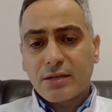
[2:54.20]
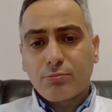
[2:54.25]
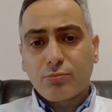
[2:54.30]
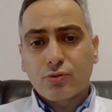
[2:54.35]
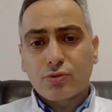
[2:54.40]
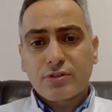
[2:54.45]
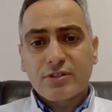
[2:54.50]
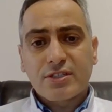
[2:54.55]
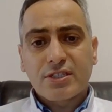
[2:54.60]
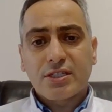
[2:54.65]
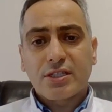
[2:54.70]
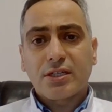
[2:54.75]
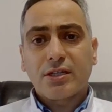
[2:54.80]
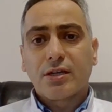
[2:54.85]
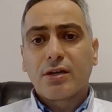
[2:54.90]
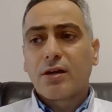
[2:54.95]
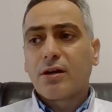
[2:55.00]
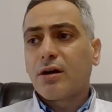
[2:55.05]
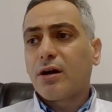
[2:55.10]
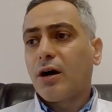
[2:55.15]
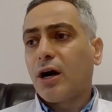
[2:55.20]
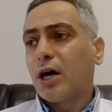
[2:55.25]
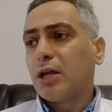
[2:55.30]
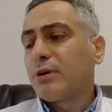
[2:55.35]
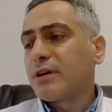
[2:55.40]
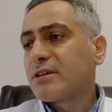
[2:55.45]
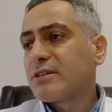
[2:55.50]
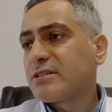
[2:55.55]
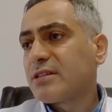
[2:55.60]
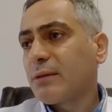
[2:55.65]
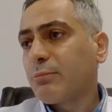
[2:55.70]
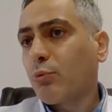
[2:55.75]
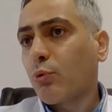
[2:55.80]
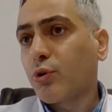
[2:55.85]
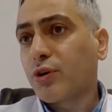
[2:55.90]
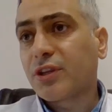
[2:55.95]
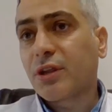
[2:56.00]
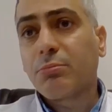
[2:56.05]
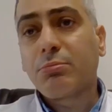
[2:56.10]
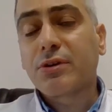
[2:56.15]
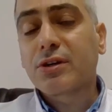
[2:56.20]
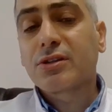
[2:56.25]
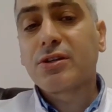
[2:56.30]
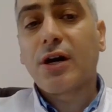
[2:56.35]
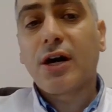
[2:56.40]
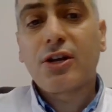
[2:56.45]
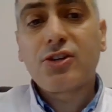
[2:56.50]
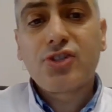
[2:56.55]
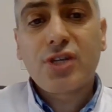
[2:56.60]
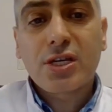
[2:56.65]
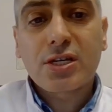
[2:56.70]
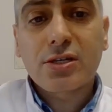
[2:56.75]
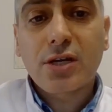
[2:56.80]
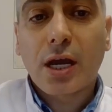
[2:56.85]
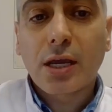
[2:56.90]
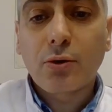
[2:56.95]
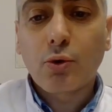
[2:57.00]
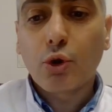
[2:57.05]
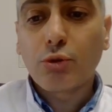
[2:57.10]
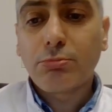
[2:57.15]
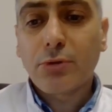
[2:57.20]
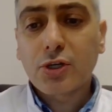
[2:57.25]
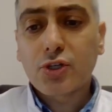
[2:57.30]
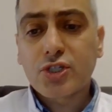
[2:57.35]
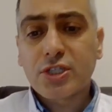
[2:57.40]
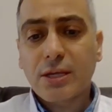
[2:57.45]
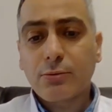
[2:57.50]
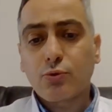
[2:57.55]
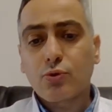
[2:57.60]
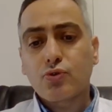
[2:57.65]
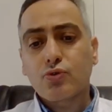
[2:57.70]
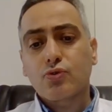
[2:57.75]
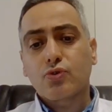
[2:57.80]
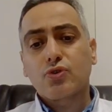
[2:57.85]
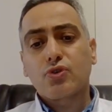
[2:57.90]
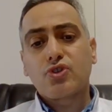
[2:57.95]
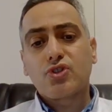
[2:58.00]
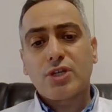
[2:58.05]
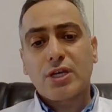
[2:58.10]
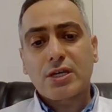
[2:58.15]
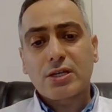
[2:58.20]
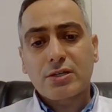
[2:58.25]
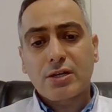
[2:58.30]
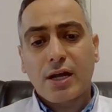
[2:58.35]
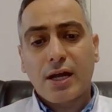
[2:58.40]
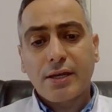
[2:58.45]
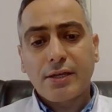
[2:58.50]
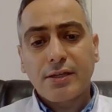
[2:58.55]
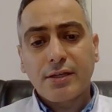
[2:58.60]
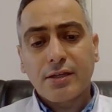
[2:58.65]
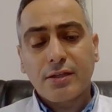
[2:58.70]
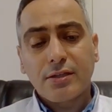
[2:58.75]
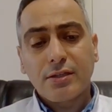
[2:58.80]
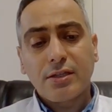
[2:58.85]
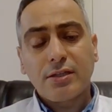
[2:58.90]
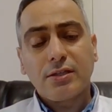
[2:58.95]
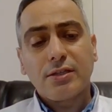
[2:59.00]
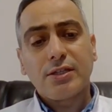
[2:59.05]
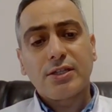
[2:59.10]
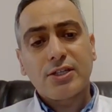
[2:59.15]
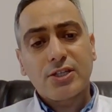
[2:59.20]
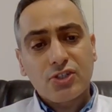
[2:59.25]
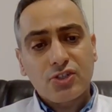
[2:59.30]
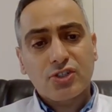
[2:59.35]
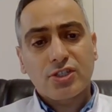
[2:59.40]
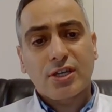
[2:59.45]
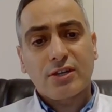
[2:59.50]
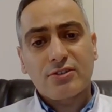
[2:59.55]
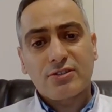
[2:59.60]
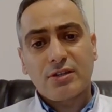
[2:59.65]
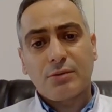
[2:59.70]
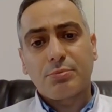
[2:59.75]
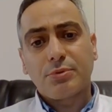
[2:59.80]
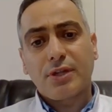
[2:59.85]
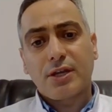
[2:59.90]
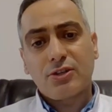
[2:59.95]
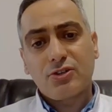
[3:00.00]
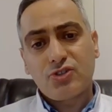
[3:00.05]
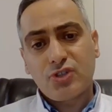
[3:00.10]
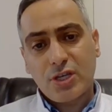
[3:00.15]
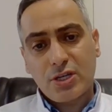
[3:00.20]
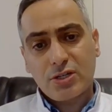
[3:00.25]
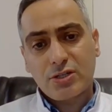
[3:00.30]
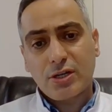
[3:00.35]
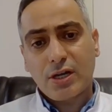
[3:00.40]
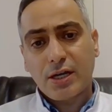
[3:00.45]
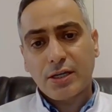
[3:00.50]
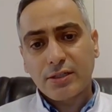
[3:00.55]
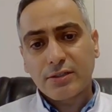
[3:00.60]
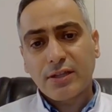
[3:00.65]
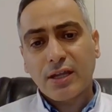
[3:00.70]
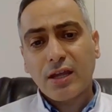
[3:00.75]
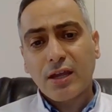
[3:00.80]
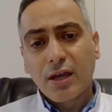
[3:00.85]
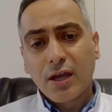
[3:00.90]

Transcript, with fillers: bu riski almak istemiyor ya da bir daha cerrahi olmak istemiyor. Çünkü cerrahinin ikinci kez yapılan cerrahide